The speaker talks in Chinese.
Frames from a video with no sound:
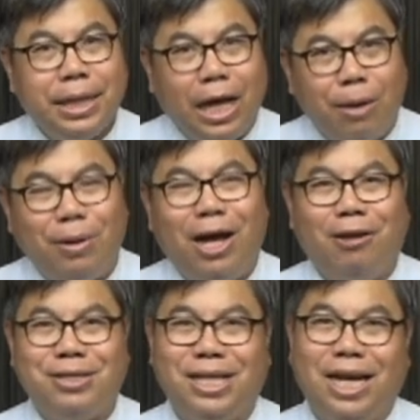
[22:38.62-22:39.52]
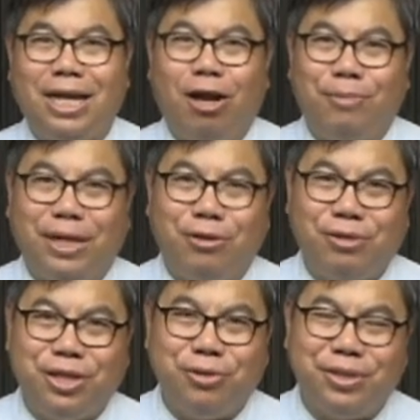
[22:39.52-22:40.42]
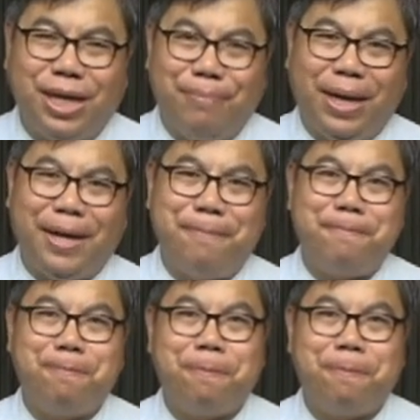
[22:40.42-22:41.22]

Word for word: 好不好，亲爱的好朋友、弟兄姐妹？